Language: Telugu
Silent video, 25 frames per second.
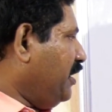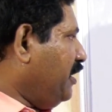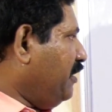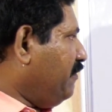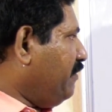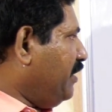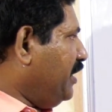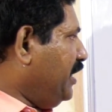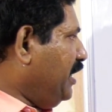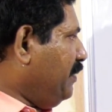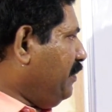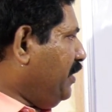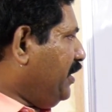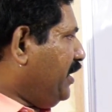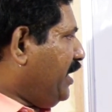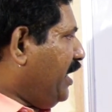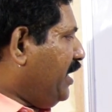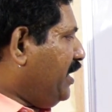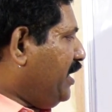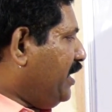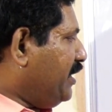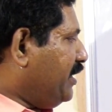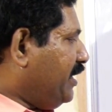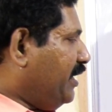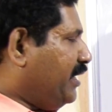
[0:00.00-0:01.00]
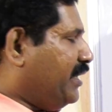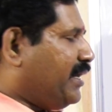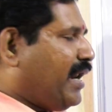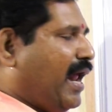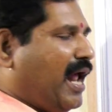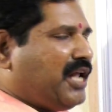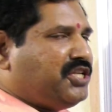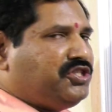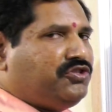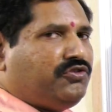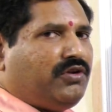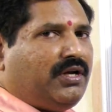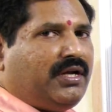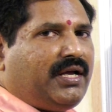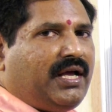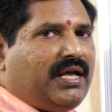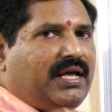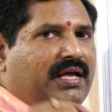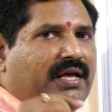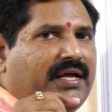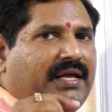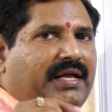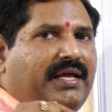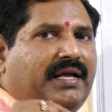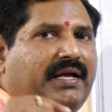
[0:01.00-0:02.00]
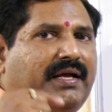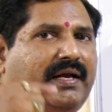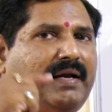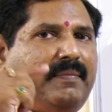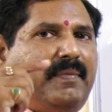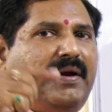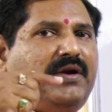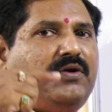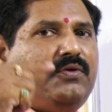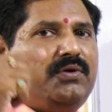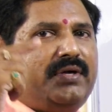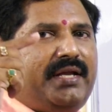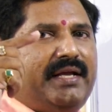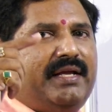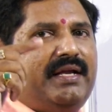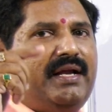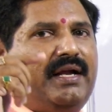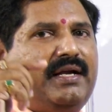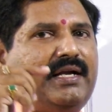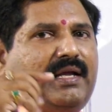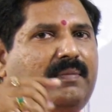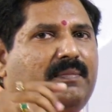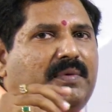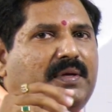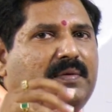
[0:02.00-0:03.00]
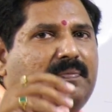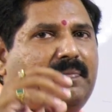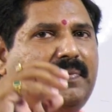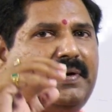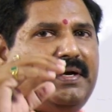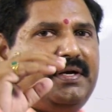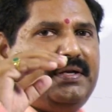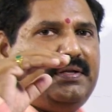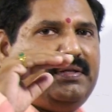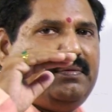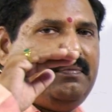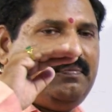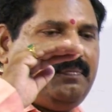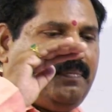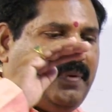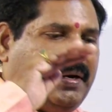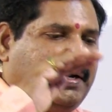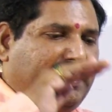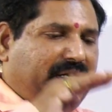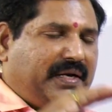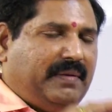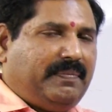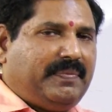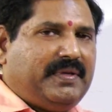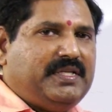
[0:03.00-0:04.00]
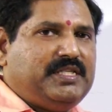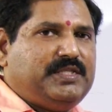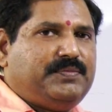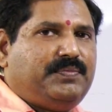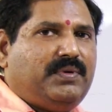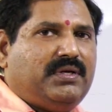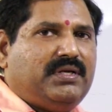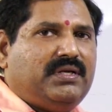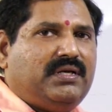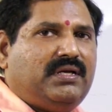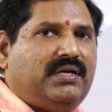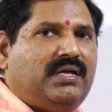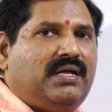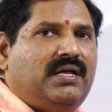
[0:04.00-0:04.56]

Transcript: ఇవన్నీ మీకు ఏంటంటే గ్రాడ్యువల్గా ఇంక్రిమెంట్ ఉంటాయి అంటే మీరు పెట్టిన ప్రిన్సిపల్